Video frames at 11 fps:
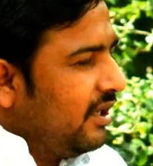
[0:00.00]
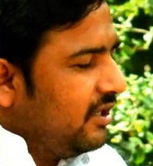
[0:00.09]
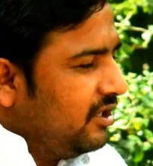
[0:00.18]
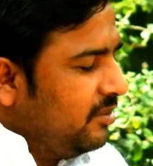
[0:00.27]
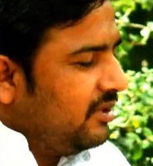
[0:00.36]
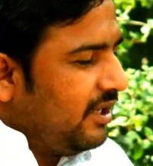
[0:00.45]

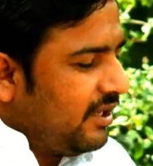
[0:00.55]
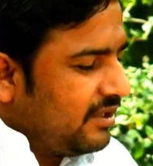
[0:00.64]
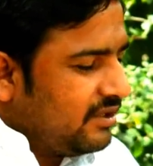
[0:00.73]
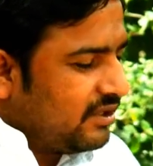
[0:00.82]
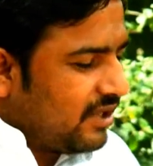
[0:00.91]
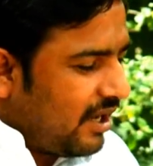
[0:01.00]
किसी भी तरीके
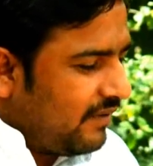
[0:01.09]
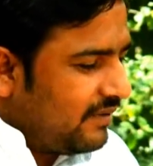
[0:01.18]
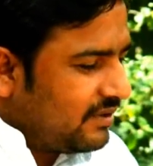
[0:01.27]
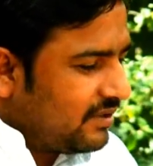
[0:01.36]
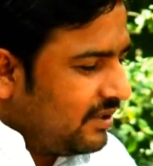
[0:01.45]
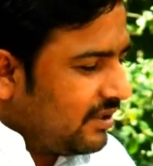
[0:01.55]
से
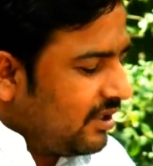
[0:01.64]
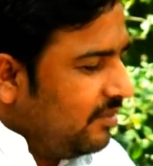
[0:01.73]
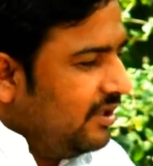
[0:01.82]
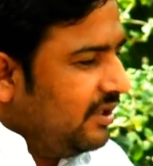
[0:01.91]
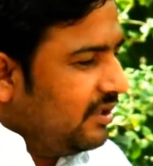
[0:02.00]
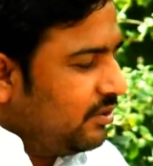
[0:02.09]
कारणवश
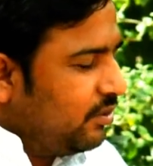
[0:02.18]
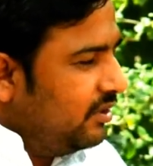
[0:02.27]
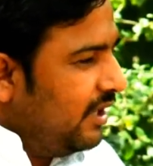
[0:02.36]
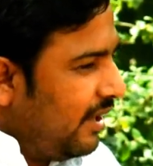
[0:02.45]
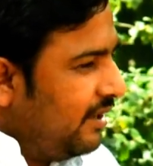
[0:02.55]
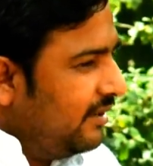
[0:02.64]
कभी कोई
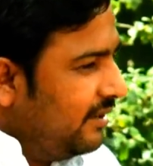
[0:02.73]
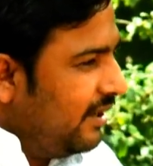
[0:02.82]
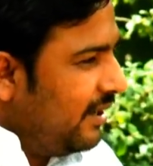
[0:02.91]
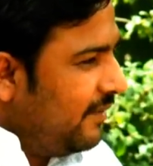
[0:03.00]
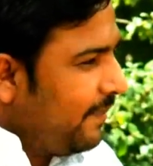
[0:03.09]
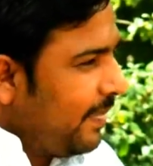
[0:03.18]
ध्यान नहीं
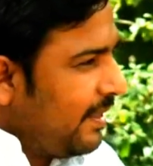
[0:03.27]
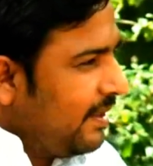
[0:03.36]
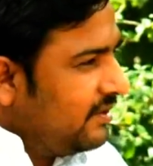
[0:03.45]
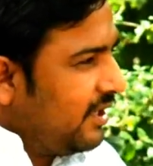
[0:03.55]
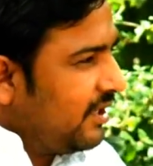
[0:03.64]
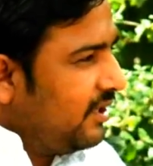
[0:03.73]
दिया
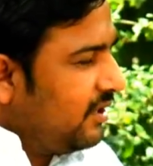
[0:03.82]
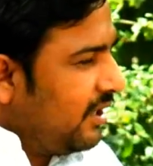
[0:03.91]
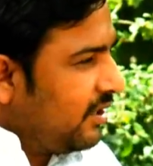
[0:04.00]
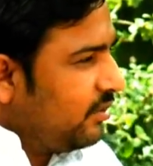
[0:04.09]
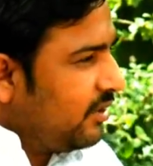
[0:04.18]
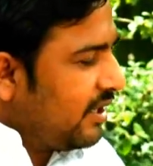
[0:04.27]
ताकि
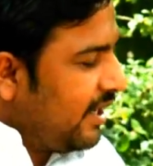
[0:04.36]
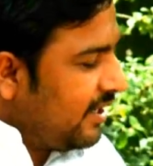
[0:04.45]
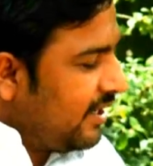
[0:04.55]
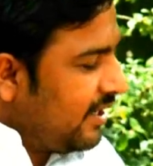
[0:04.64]
ताकि उनका गृह